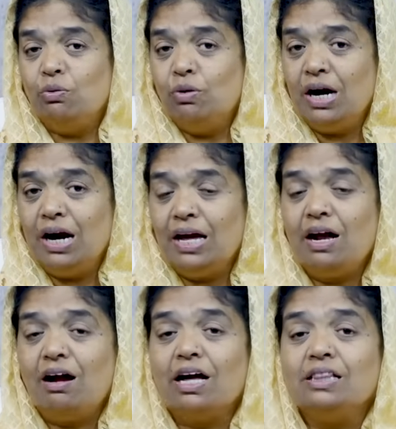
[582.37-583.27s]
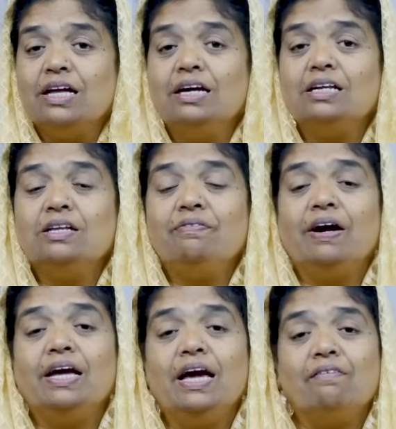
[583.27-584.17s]
உங்களை நான் அதிலிருந்து
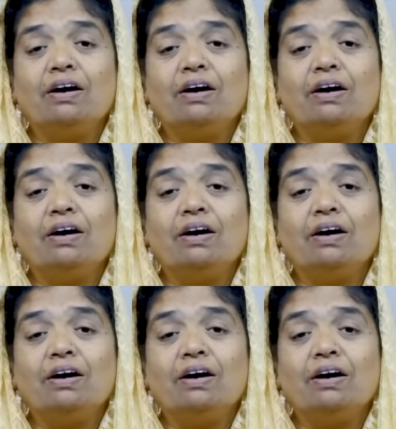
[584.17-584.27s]
வெளியே